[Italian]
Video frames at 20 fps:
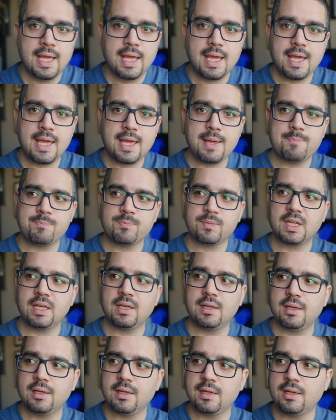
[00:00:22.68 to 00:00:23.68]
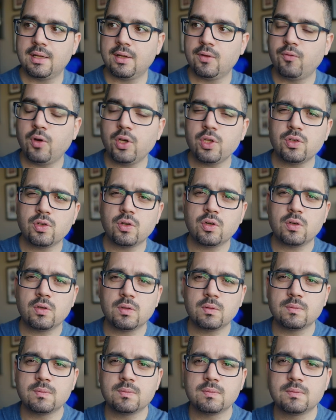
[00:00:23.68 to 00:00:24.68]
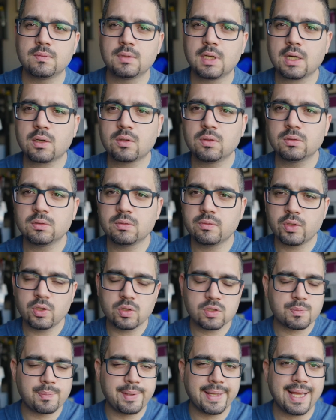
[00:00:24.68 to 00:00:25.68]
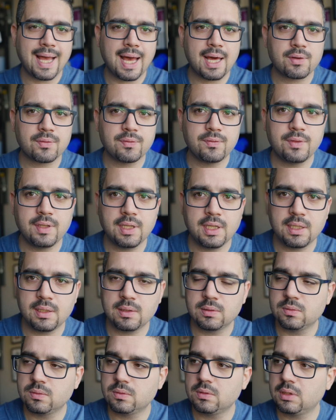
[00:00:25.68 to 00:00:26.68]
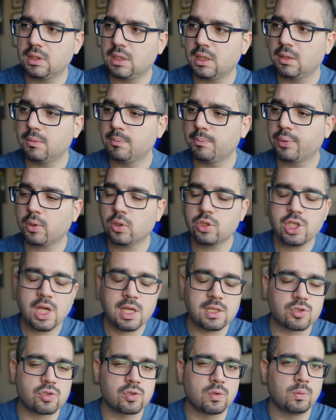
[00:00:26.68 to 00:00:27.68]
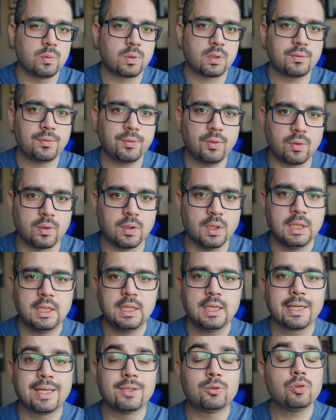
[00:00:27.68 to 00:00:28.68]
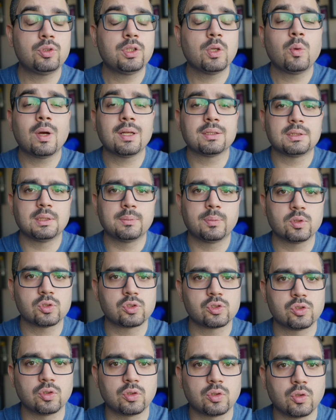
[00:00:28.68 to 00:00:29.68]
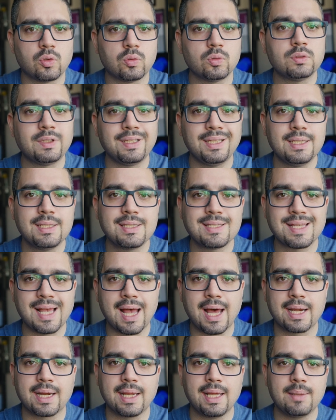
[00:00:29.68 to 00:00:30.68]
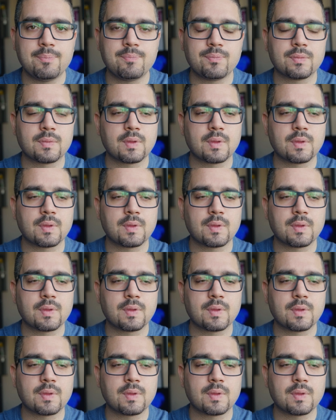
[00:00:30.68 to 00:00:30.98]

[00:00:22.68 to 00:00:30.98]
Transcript: e eh, voglio, voglio, spiegarvi un, un processo, un workflow che tutti quanti possono utilizzare